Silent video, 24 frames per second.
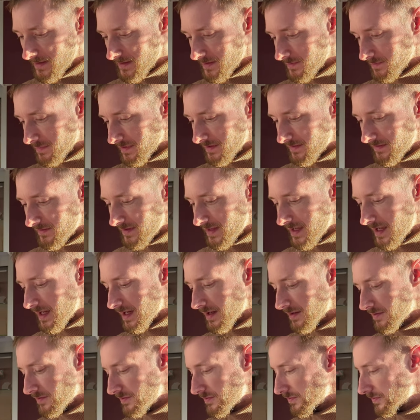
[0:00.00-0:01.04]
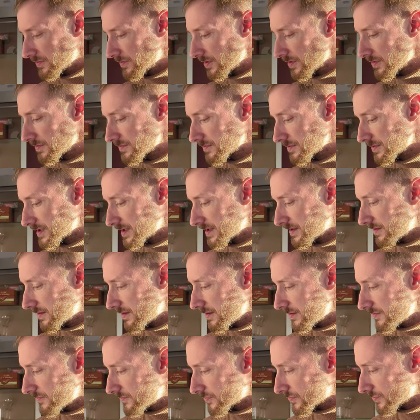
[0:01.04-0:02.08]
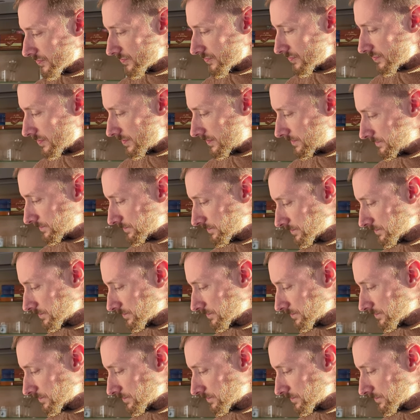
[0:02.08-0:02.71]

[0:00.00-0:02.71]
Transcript: Je préfère que l'odeur du Lidl, toujours.